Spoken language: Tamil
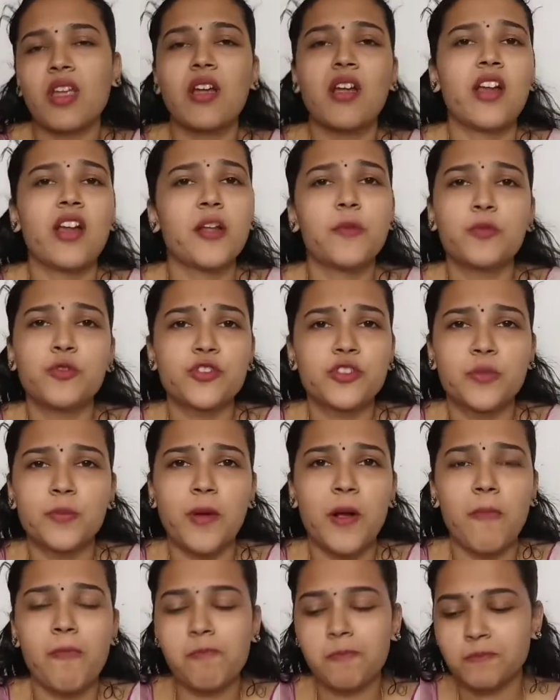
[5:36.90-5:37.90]
எனக்கு
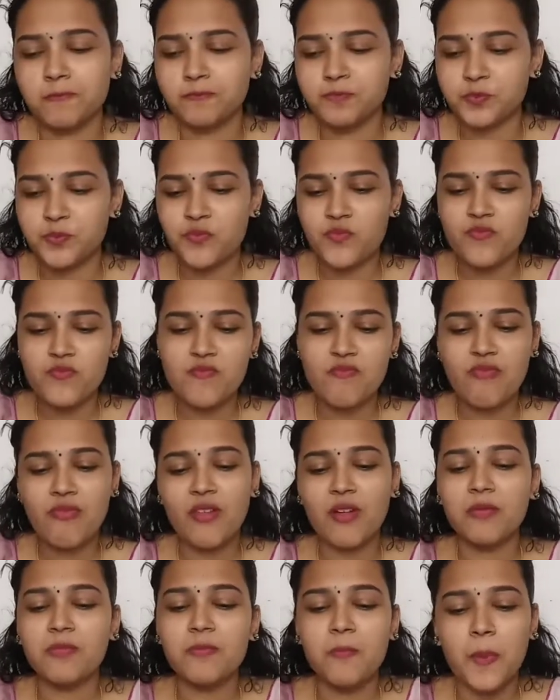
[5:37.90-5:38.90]
பிடிச்சிருப்பா
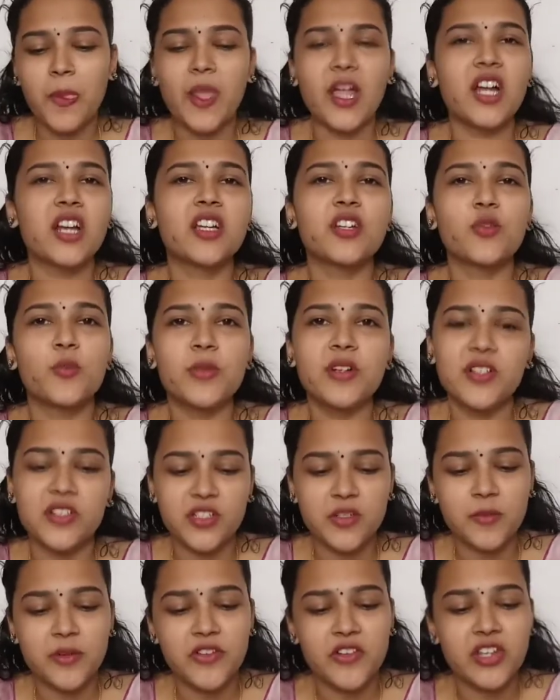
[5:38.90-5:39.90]
ஆனால் ரொம்ப
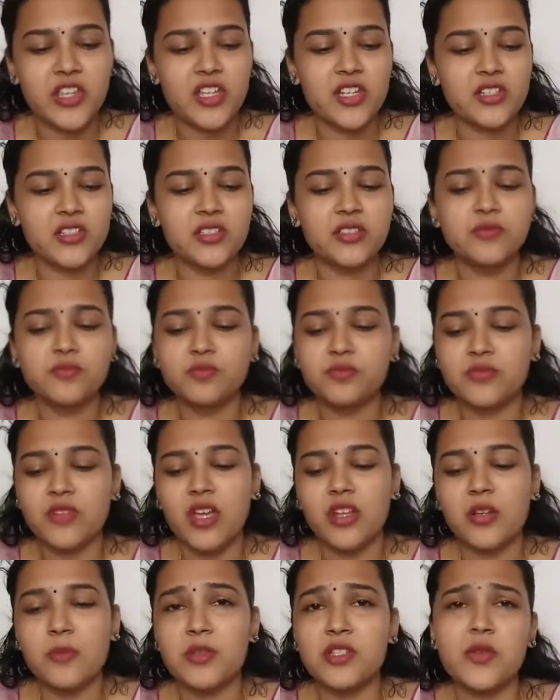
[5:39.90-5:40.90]
கஷ்டப்பட வேண்டியதாக இருந்தது
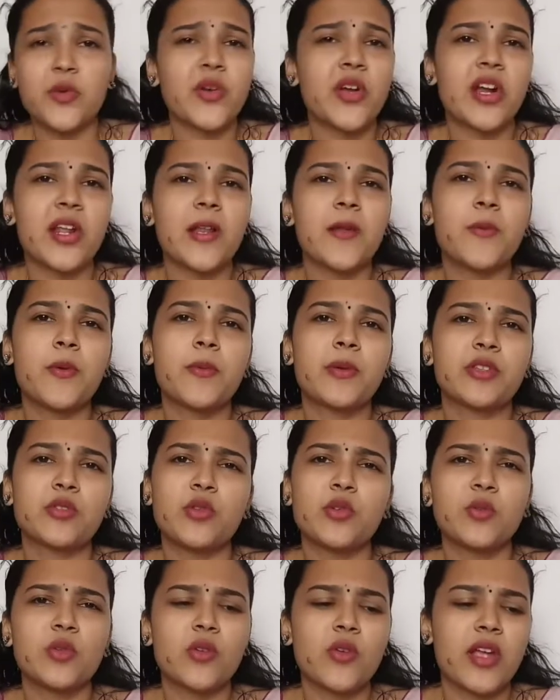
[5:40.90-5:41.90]
அதுக்கு பேசாமல் கடையில் போய் பத்து
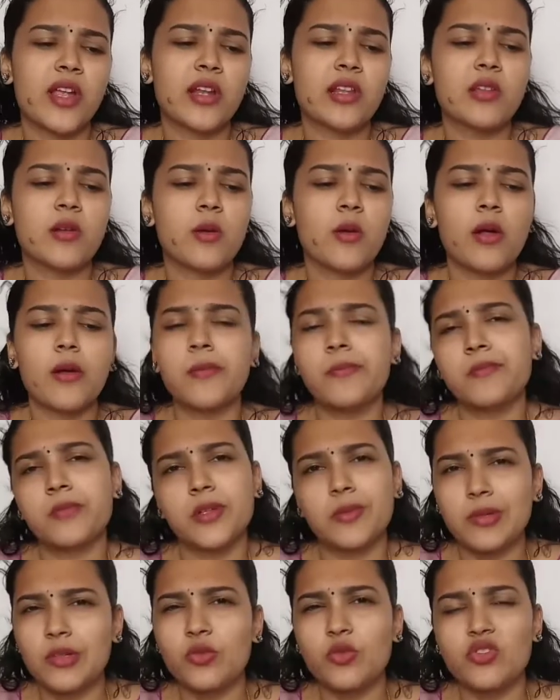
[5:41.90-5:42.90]
ரூபா கொடுத்து வாங்கி தந்துடுவோம்
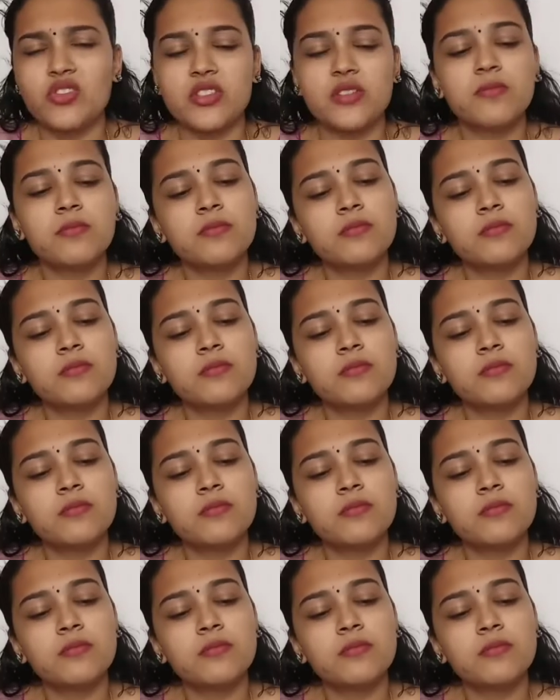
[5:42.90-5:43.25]
அப்படி தோணுச்சு